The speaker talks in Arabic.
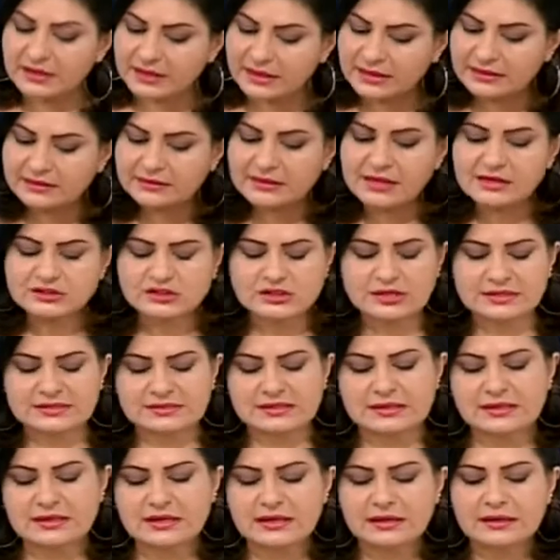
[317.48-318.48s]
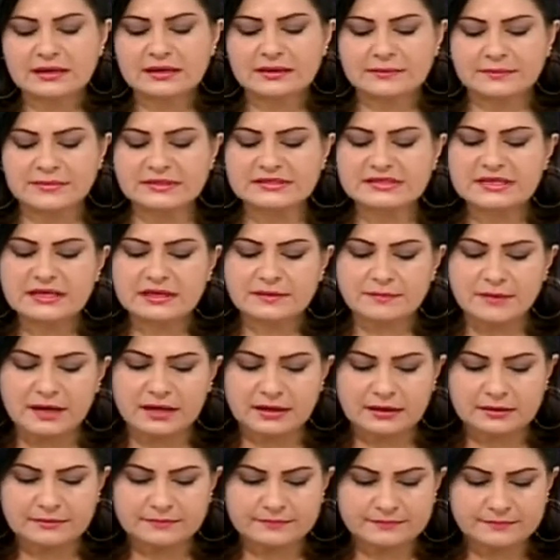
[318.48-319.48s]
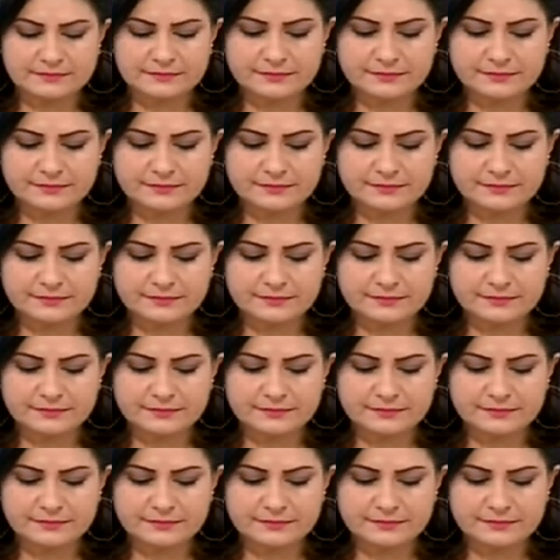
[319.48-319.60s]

كل 12 سنه بصير مره